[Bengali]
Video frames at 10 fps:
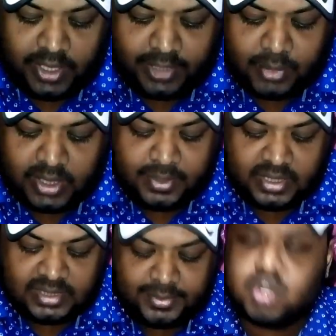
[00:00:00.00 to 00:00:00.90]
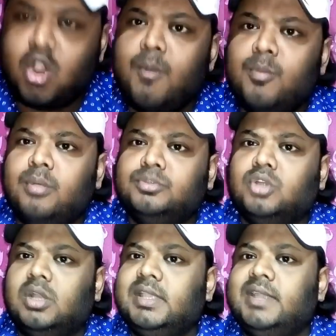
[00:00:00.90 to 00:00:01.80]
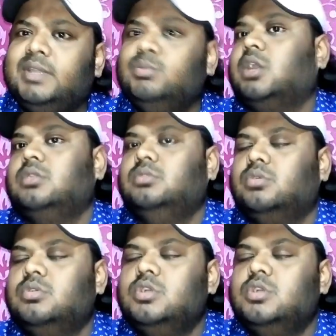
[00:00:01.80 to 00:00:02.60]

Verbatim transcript: অনেকবারই পেয়ে যাবেন সমবিভব তল কি একটি উদাহরণ দো